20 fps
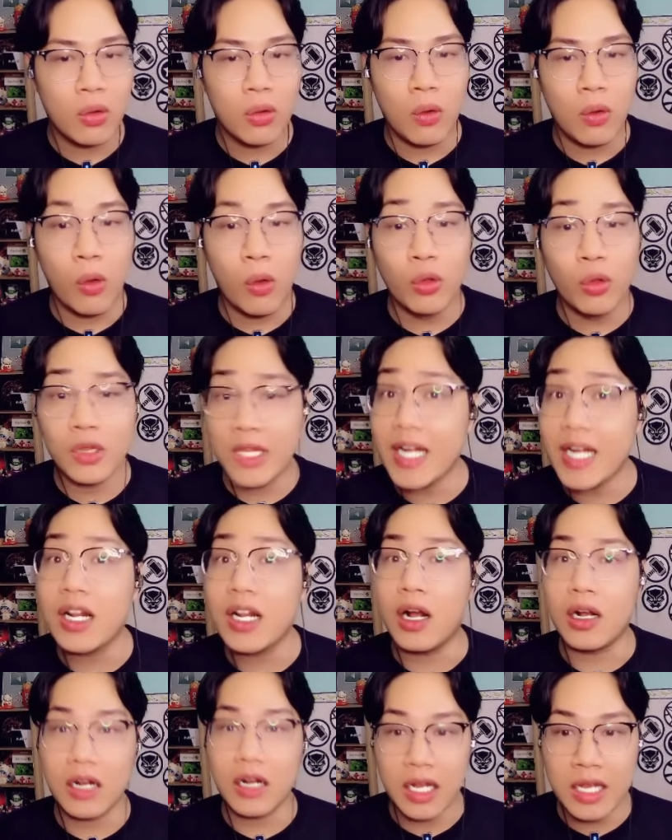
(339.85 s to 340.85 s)
ồ tiếc
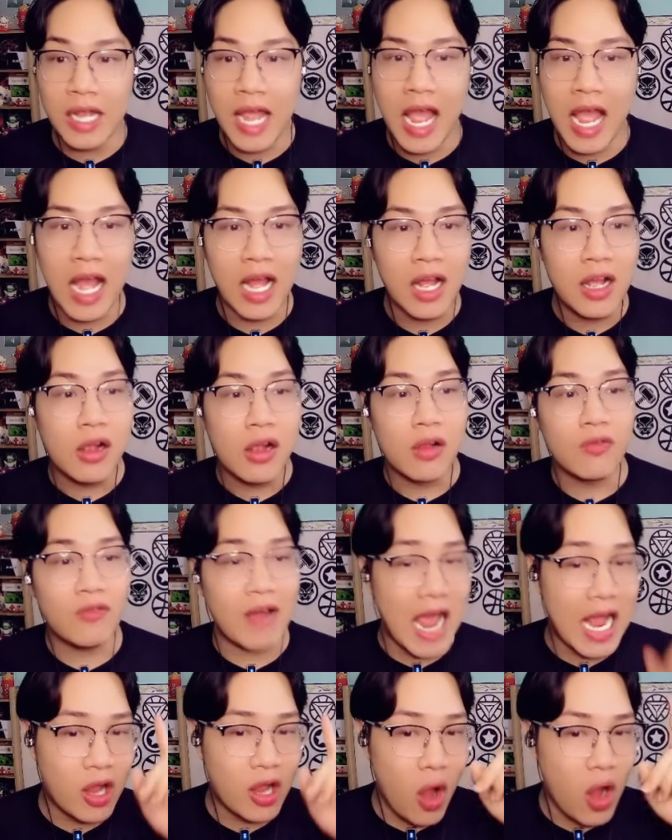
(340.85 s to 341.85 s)
thật đó nha
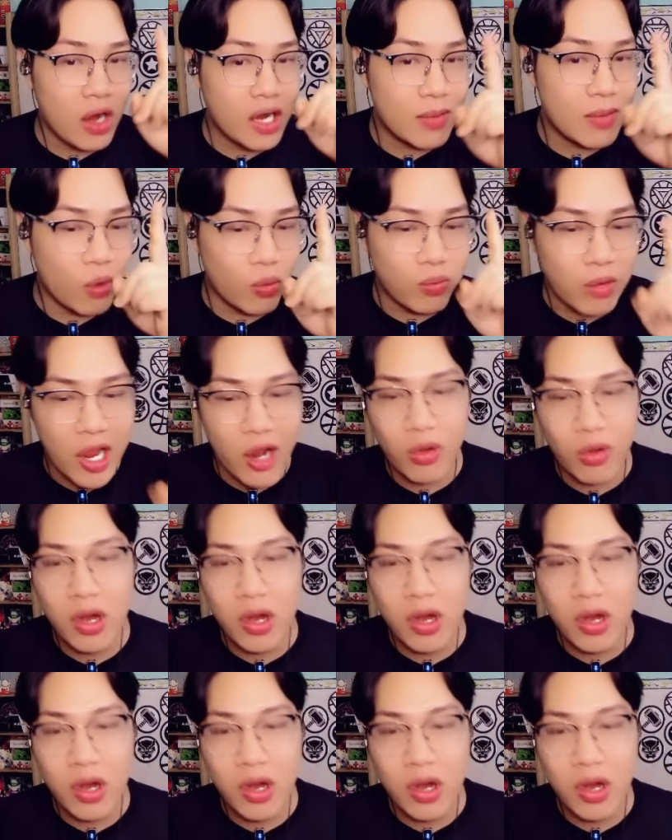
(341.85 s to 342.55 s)
và có thêm một điều nó